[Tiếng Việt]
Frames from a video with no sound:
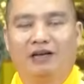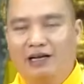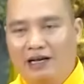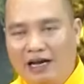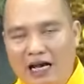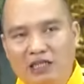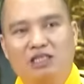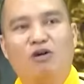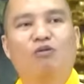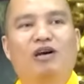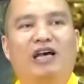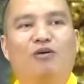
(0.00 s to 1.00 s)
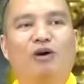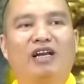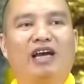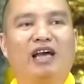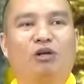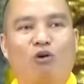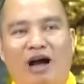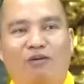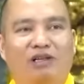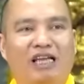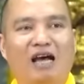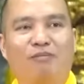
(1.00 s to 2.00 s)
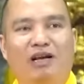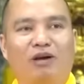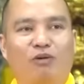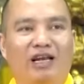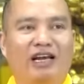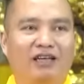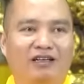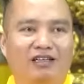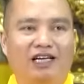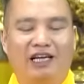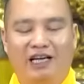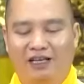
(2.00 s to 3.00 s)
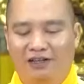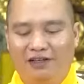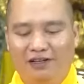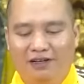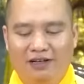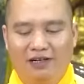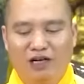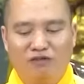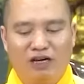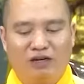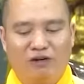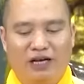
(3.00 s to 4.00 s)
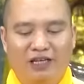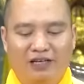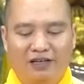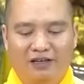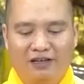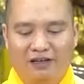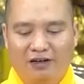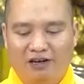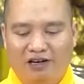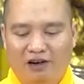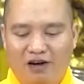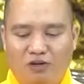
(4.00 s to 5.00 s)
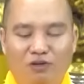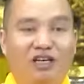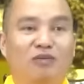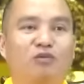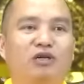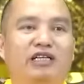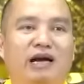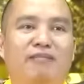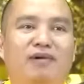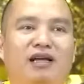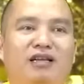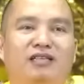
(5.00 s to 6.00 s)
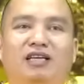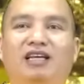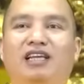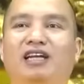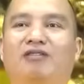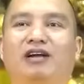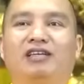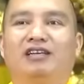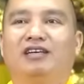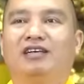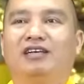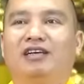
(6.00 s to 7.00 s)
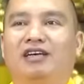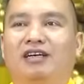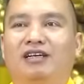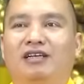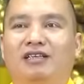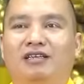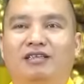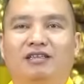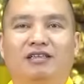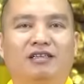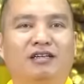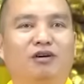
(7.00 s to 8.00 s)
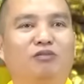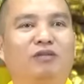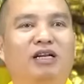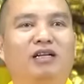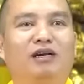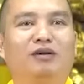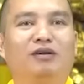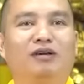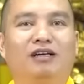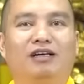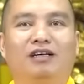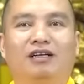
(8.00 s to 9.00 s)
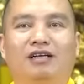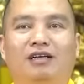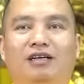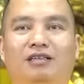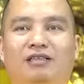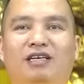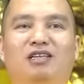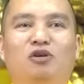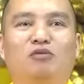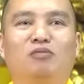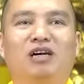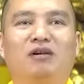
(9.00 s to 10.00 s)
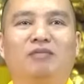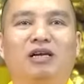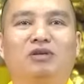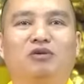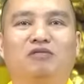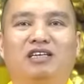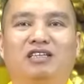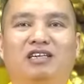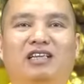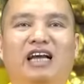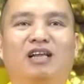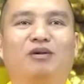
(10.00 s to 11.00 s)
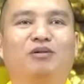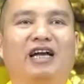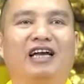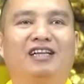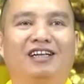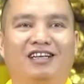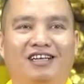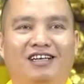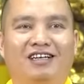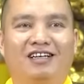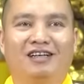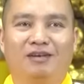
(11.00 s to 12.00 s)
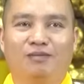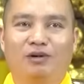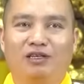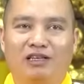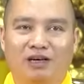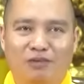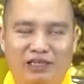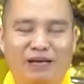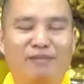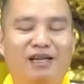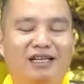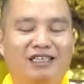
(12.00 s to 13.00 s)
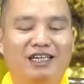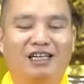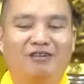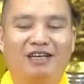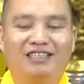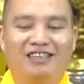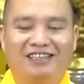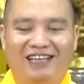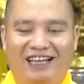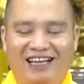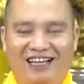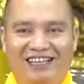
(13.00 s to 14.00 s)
nghe xong một cái quên ngay, thoảng qua tai một cái quên ngay như thế, Đức Phật nói gì? Người đó cũng được 100 lần sinh lên cõi trời, không biết đâu. Xin chúc mừng mấy chục vị giơ tay lúc nãy này, được 100 lần sinh lên cõi trời đã.